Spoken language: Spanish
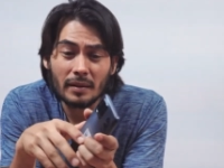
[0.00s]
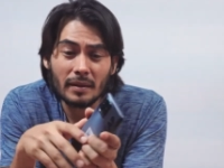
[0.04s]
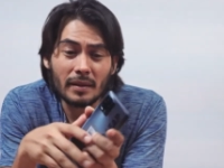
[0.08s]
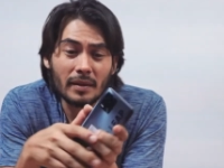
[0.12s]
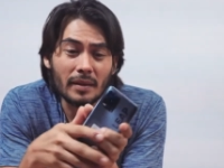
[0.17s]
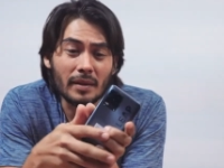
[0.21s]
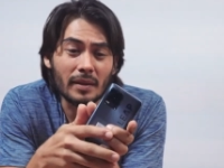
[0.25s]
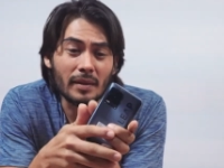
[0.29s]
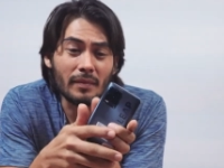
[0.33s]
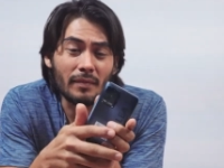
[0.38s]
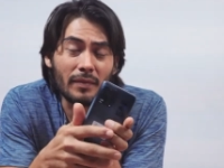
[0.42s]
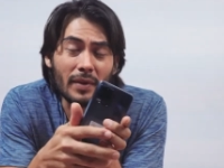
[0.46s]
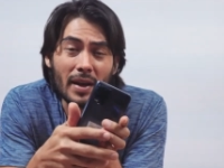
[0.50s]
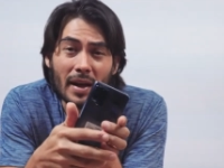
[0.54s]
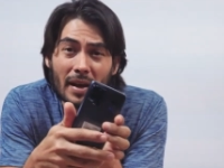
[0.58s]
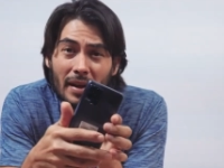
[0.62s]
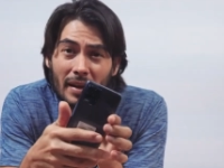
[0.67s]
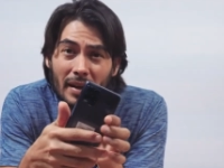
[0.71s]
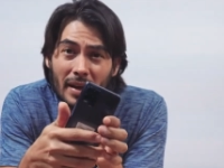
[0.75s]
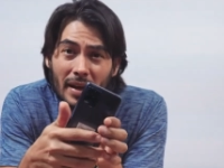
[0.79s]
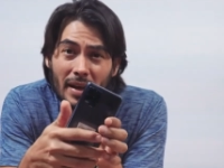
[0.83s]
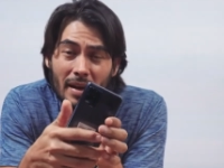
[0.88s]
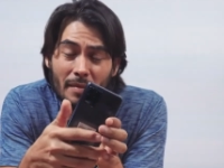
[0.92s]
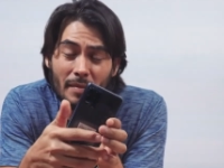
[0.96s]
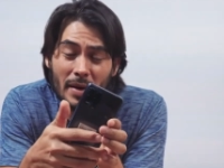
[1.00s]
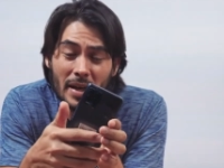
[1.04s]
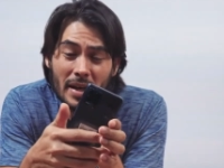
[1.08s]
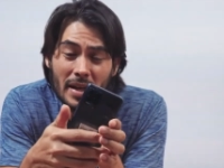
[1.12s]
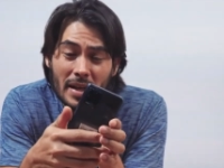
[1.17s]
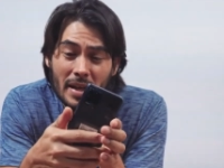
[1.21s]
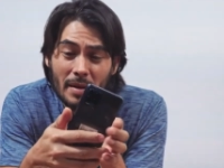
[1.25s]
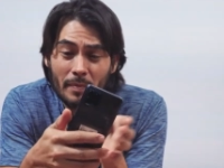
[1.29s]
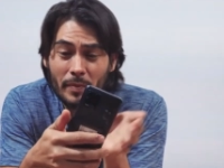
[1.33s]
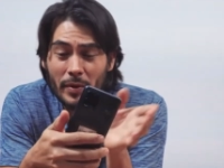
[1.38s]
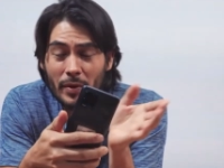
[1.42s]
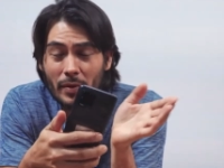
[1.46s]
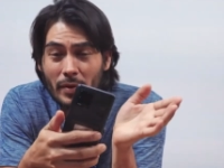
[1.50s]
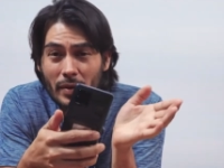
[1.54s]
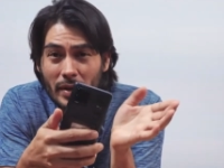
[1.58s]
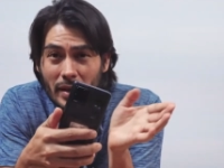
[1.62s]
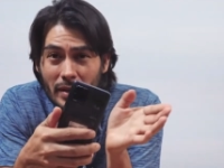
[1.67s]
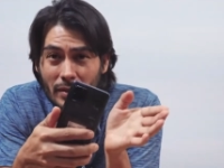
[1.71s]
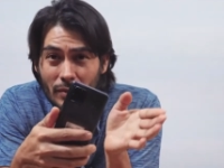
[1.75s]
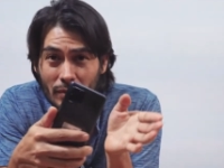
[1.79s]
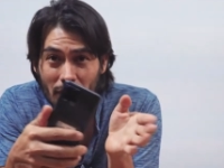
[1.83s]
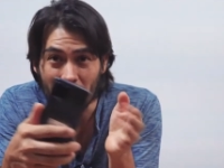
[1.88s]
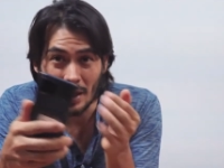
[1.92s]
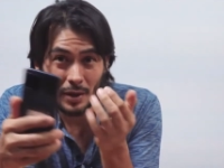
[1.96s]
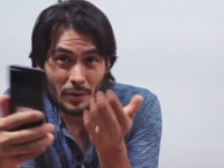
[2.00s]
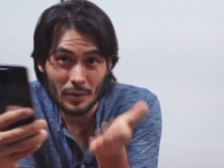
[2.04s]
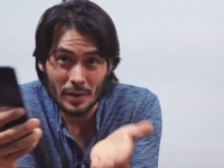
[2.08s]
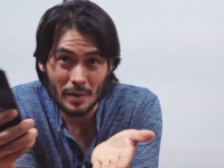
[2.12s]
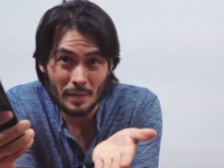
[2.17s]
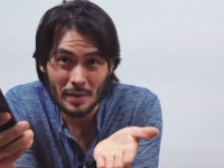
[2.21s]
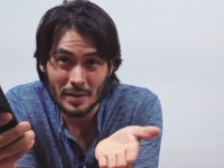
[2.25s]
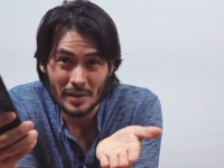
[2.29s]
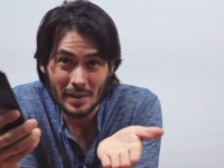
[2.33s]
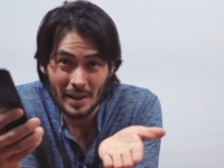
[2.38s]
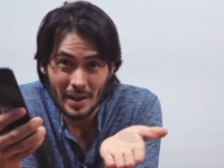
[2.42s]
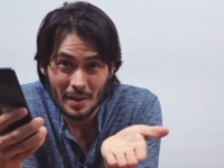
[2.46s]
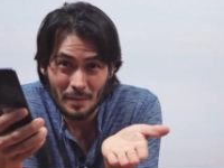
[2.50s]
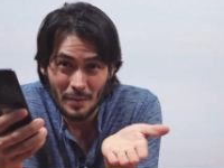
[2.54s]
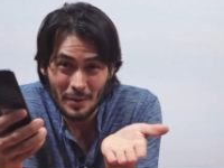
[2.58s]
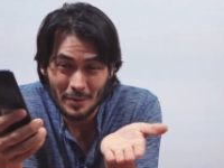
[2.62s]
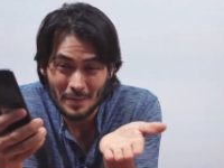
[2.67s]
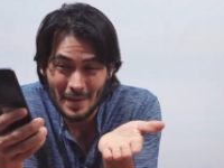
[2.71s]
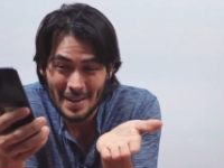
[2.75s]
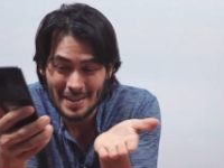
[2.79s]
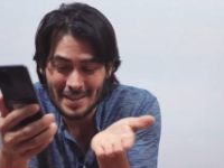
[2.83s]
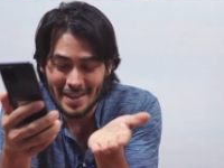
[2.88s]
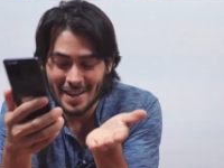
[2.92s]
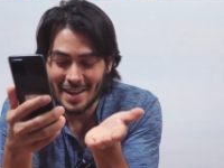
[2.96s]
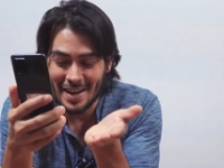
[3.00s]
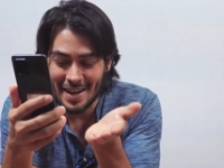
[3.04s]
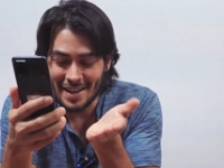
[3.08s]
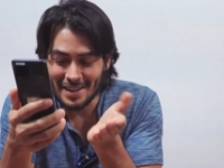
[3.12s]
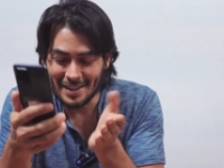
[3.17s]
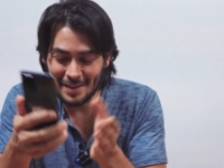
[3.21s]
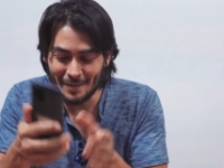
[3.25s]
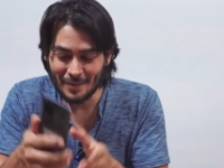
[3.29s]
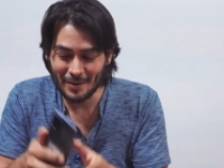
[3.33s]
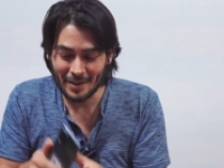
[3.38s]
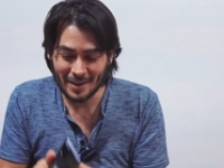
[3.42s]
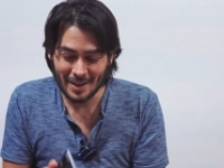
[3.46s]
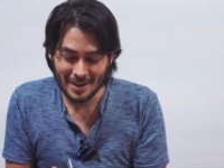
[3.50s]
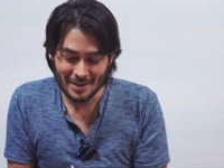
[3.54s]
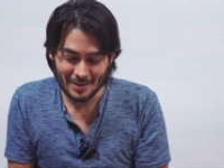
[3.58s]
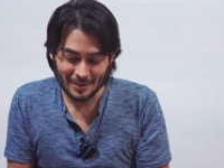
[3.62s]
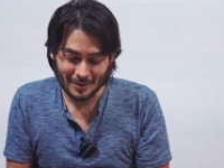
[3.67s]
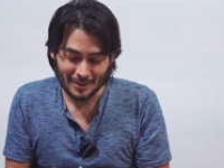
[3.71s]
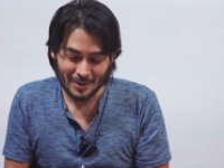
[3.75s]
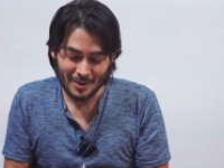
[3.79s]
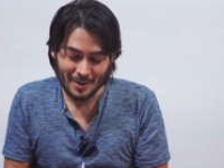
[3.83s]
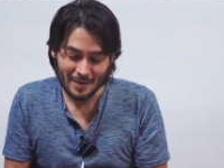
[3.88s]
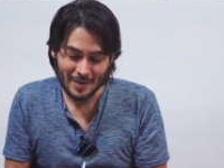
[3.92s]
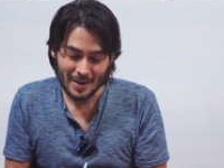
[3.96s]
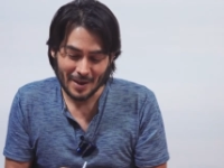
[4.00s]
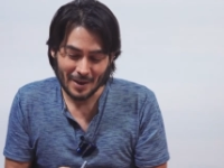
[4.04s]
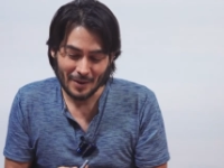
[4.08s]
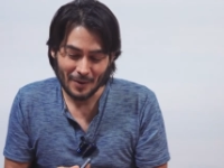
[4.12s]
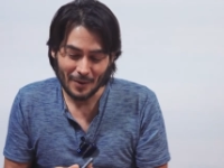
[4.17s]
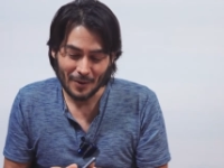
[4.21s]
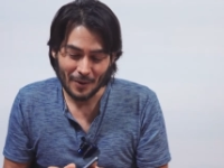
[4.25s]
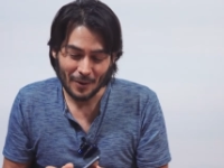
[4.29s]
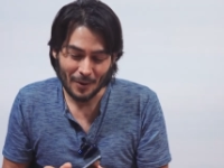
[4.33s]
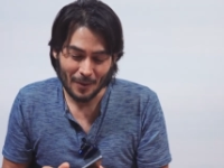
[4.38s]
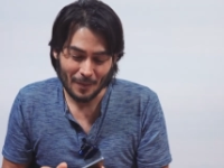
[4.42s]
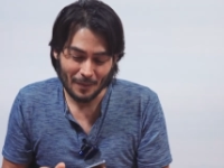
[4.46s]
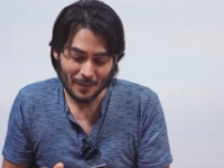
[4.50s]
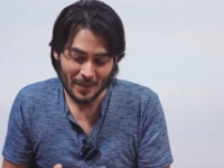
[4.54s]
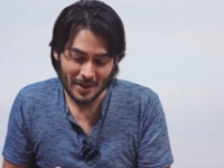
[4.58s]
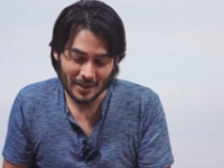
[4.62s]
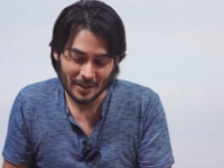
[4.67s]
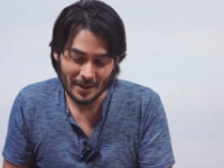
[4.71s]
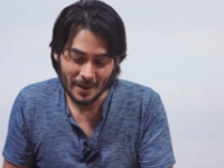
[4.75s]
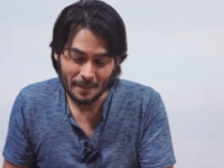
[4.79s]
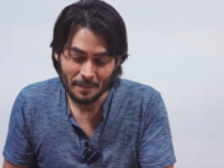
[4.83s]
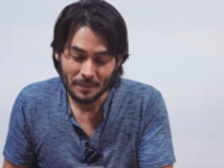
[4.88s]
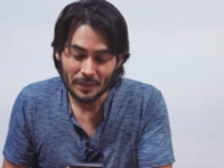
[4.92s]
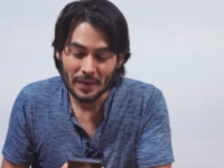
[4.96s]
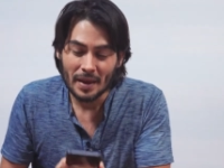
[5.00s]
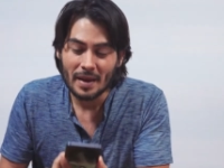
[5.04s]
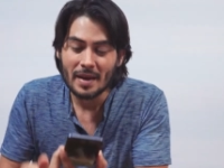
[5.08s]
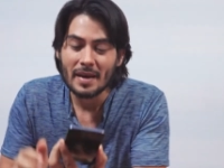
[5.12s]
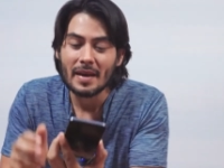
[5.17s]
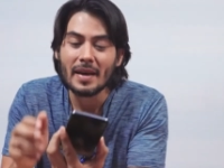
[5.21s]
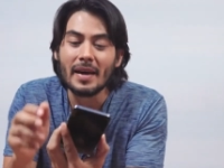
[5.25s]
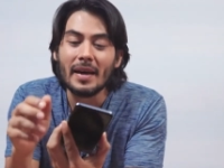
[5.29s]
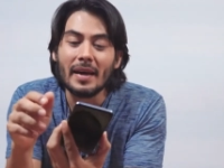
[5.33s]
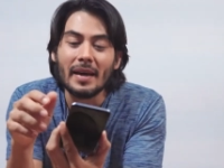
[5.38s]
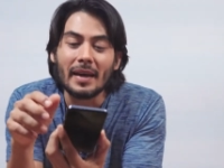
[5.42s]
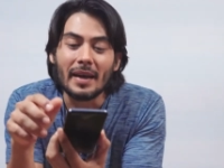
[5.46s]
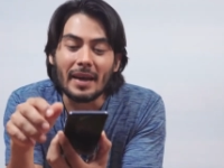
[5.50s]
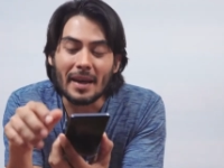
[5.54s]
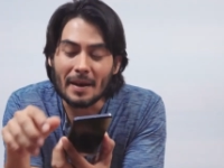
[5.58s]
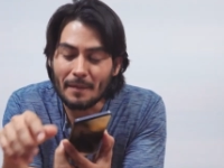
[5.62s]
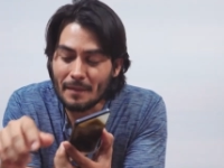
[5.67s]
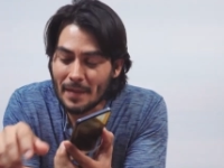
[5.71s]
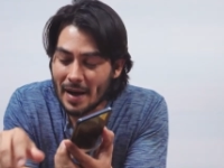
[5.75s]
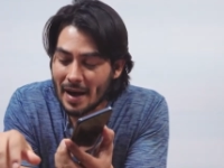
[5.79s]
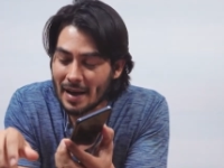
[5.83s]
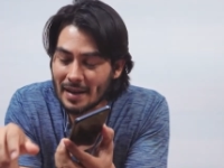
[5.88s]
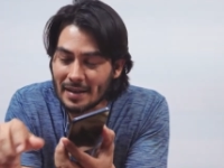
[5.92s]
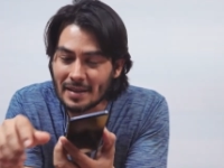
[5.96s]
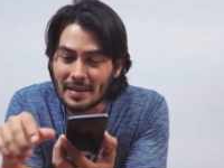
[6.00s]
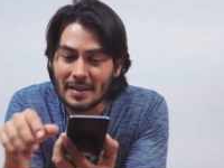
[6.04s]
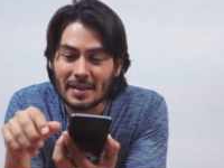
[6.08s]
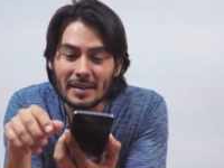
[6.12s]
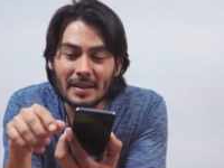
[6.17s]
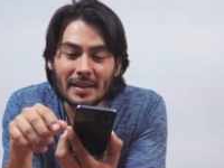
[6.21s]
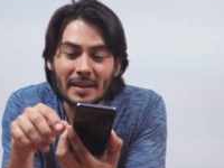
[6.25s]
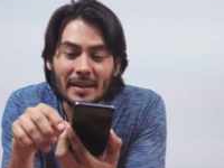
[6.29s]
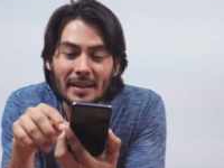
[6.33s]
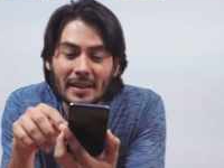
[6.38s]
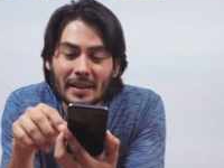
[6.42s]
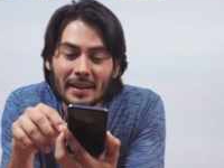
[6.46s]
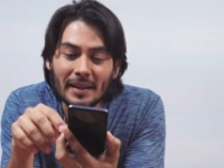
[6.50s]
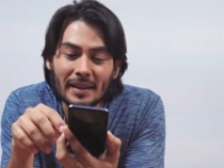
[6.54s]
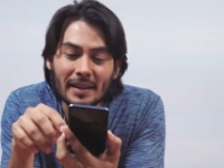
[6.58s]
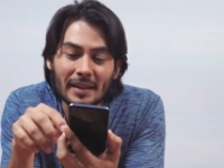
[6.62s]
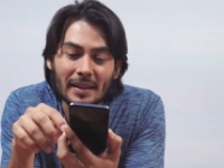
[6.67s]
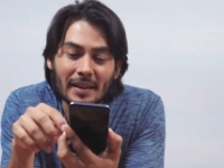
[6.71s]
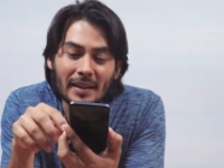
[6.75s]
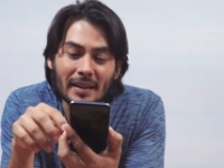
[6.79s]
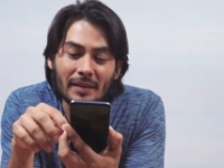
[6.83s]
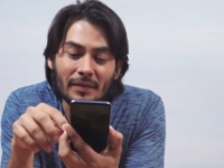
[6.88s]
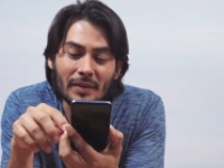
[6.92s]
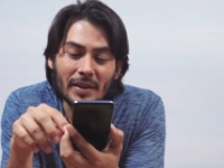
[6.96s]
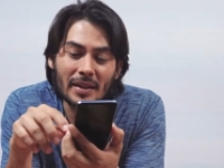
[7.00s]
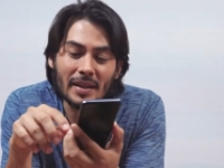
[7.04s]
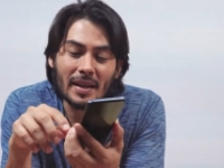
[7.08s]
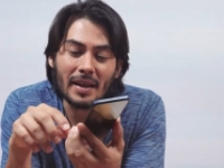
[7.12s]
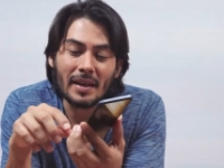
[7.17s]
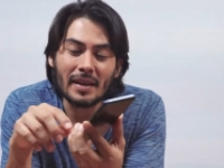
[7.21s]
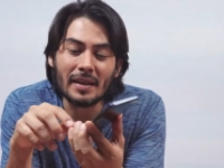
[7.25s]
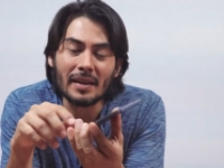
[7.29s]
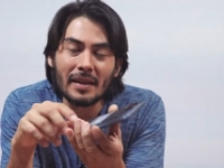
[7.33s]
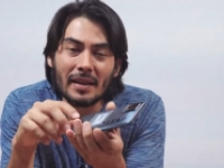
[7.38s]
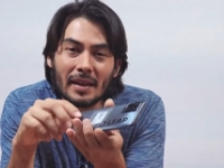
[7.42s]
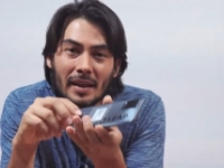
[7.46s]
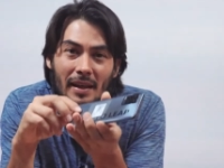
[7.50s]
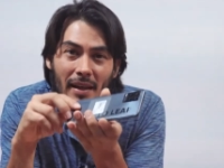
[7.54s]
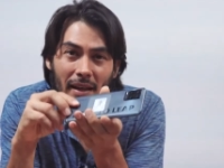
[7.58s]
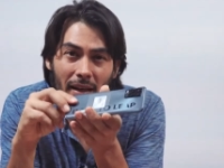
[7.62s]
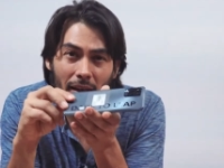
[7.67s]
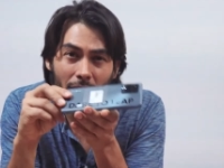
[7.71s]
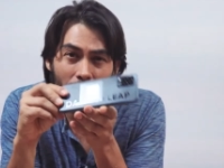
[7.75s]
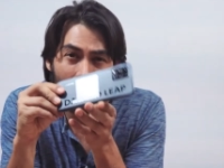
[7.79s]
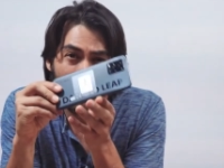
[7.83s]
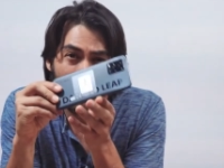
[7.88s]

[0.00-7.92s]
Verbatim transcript: eh, blanca y amarilla, pero eso ya lo revisaremos más adelante porque eso todavía no nos compete. ¿Qué más? Eh, viene el